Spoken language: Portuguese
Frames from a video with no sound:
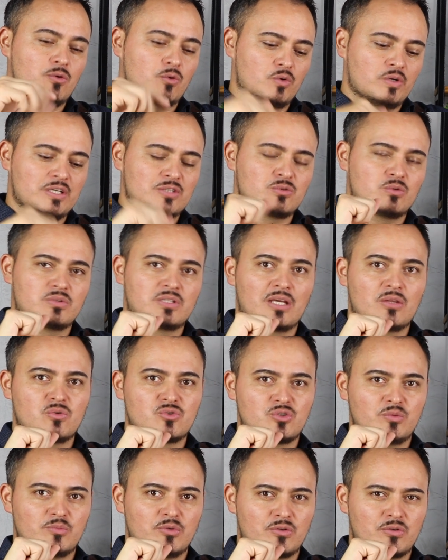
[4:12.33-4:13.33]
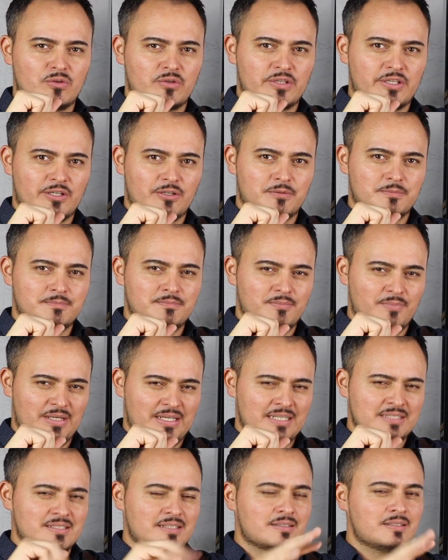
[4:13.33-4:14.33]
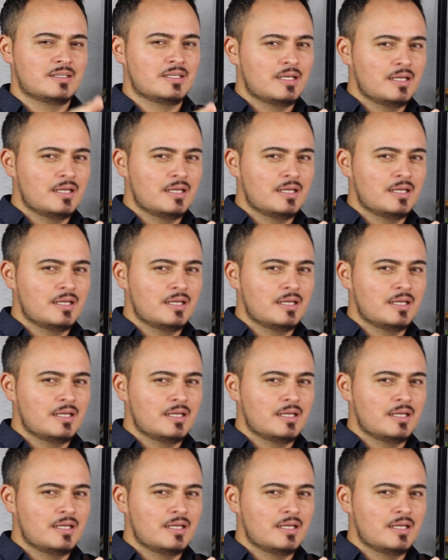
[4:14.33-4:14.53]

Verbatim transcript: no resultado de um bom coquetel, beleza?